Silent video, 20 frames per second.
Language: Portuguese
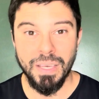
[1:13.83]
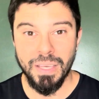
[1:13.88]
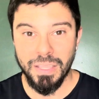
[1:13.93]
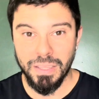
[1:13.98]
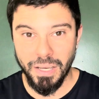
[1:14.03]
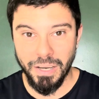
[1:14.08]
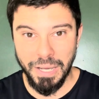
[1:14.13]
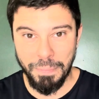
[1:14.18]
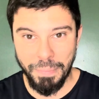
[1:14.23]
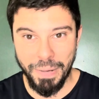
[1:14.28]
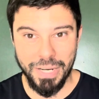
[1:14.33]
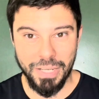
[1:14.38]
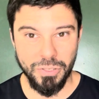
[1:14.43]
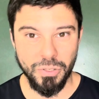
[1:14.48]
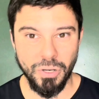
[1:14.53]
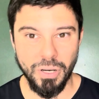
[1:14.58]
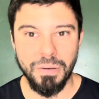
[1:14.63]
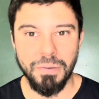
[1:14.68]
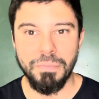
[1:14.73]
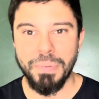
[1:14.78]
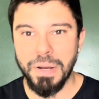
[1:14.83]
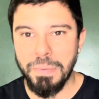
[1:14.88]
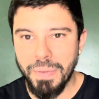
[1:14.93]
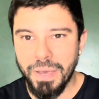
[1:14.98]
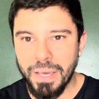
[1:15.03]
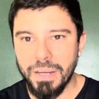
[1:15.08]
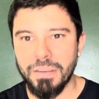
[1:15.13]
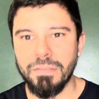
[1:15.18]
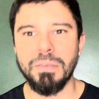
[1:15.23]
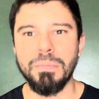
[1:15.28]
Então repara só,
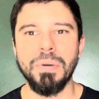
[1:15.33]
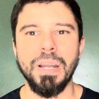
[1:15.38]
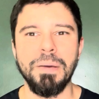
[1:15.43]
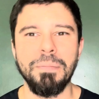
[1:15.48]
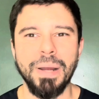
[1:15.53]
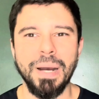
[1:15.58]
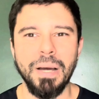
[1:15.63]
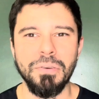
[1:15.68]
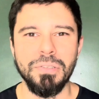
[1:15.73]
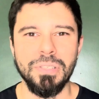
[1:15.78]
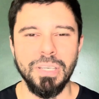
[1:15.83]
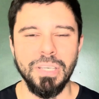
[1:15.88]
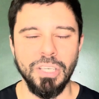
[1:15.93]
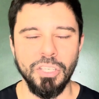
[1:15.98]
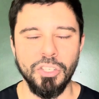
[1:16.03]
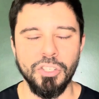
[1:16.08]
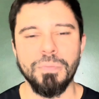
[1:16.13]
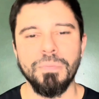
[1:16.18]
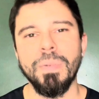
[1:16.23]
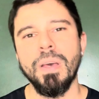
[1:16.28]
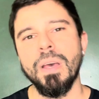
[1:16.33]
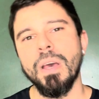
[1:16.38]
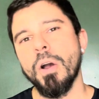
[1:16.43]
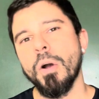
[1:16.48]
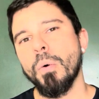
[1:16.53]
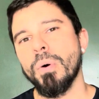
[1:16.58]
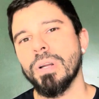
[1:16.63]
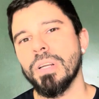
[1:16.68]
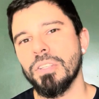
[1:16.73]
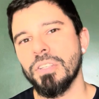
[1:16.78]
primeiro vamos lembrar o seguinte,
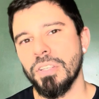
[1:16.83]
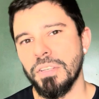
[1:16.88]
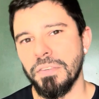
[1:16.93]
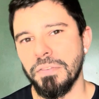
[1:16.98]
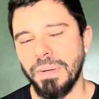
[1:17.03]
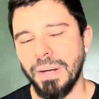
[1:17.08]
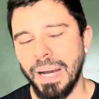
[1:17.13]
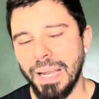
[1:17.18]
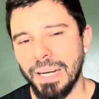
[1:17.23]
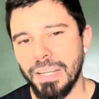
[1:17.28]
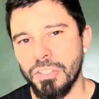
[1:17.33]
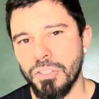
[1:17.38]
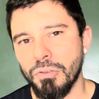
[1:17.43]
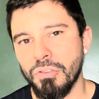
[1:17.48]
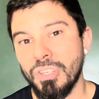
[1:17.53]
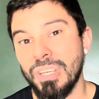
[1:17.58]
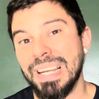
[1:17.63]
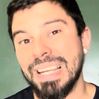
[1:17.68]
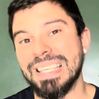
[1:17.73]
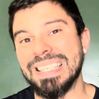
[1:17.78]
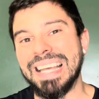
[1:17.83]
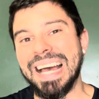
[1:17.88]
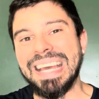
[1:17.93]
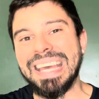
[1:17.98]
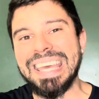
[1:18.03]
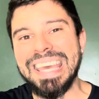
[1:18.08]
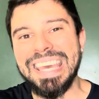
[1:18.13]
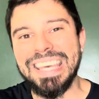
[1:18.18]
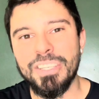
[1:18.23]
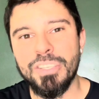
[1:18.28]
quando a gente fala de utilizar
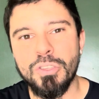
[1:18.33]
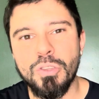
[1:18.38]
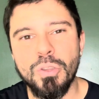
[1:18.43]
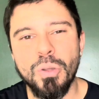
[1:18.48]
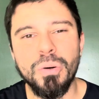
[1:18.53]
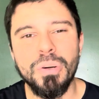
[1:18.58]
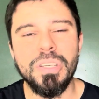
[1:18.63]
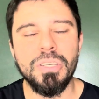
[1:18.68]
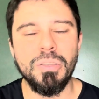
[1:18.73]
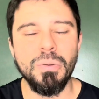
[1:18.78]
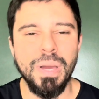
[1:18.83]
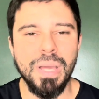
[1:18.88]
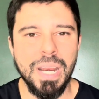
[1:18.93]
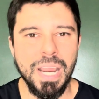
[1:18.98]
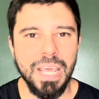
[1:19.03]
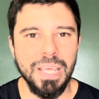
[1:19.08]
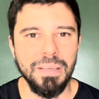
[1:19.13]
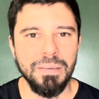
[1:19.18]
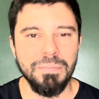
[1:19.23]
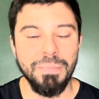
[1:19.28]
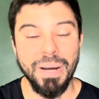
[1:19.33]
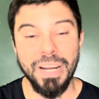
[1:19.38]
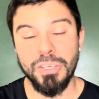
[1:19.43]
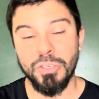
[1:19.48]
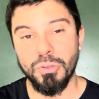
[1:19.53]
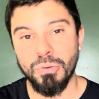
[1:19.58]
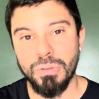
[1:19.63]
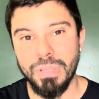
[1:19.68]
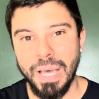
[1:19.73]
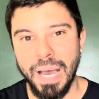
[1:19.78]
questões do Enem para
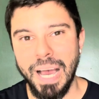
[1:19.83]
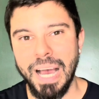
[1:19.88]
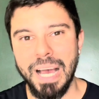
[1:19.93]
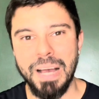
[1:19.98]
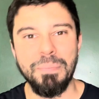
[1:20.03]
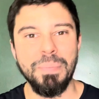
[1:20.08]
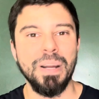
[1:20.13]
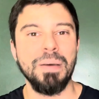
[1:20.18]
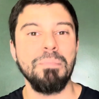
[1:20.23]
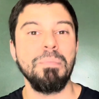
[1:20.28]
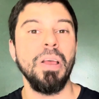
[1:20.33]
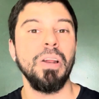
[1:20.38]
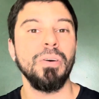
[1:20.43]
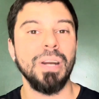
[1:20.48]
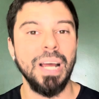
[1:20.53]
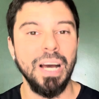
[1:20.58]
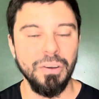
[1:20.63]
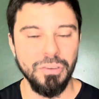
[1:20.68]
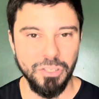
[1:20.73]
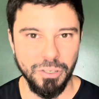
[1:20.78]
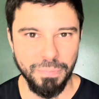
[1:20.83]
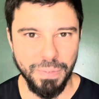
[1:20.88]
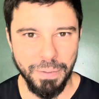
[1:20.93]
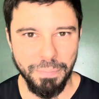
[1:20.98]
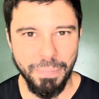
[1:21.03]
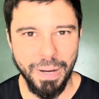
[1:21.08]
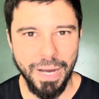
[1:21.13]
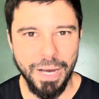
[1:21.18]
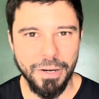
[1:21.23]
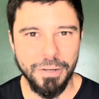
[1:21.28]
estudar, para melhorar o seu
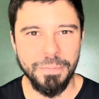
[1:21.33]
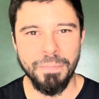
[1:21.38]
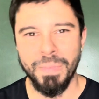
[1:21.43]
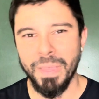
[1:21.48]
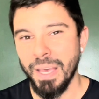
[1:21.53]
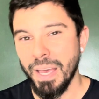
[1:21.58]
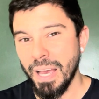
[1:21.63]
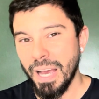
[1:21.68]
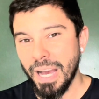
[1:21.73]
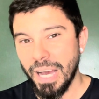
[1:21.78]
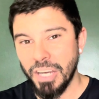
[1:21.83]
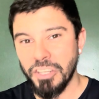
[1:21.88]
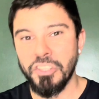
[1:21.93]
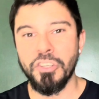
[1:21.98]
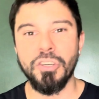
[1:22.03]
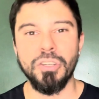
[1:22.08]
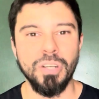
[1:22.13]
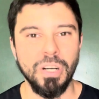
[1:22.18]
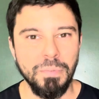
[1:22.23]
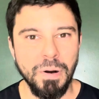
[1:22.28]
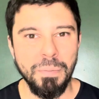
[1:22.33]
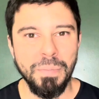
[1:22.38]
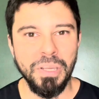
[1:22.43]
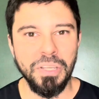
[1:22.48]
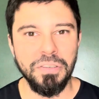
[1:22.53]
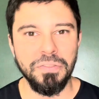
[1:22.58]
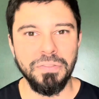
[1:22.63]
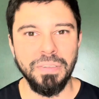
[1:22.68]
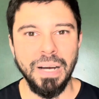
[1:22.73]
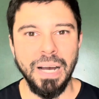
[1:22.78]
preparo, a gente
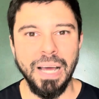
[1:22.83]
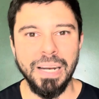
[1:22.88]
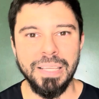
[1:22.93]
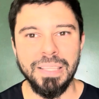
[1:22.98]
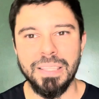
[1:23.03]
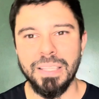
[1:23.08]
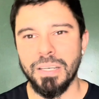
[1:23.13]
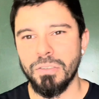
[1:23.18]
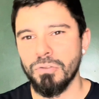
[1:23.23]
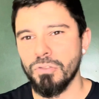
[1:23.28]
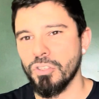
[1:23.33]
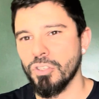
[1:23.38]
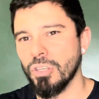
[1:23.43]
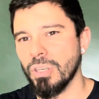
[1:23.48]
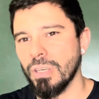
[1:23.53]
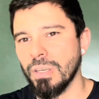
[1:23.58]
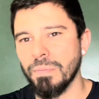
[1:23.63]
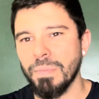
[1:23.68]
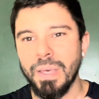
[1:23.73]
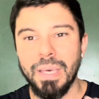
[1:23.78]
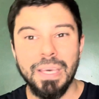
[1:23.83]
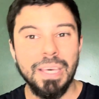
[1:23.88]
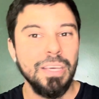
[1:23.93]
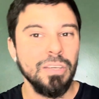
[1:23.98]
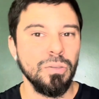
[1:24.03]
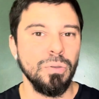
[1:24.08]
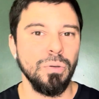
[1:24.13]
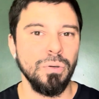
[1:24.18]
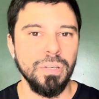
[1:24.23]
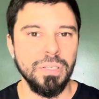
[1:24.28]
normalmente fala então de
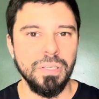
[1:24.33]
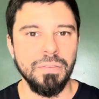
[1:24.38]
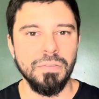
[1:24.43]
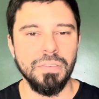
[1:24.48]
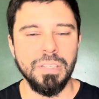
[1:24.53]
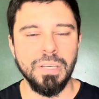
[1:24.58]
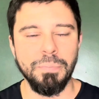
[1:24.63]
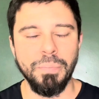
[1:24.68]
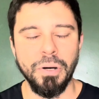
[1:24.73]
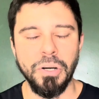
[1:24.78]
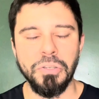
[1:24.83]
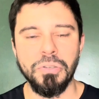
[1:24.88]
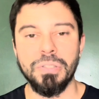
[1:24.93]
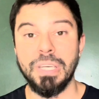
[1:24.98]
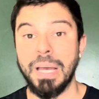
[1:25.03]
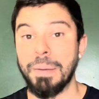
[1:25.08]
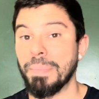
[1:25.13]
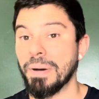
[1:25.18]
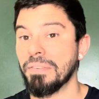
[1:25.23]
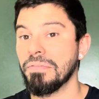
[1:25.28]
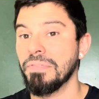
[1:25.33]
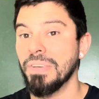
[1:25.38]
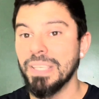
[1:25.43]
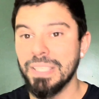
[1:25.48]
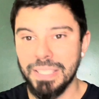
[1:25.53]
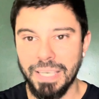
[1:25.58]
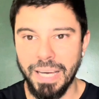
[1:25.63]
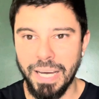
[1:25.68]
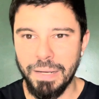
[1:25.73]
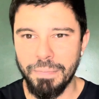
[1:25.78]
questões que você pode usar para
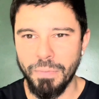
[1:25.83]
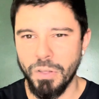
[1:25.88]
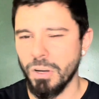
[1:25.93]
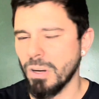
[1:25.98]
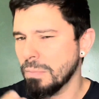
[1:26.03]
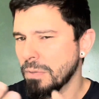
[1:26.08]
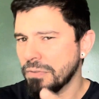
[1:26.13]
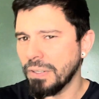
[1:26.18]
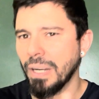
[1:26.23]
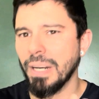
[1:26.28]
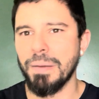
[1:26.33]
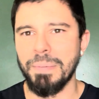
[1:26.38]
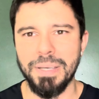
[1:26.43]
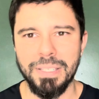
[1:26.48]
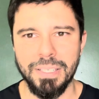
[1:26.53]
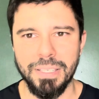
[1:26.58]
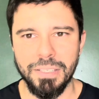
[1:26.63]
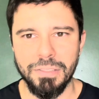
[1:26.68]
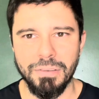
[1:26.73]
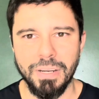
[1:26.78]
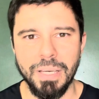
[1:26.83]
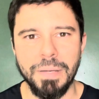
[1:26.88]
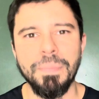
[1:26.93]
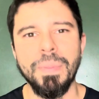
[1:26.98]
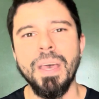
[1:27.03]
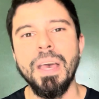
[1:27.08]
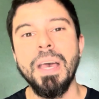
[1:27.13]
fixar, como eu falei mais cedo, né?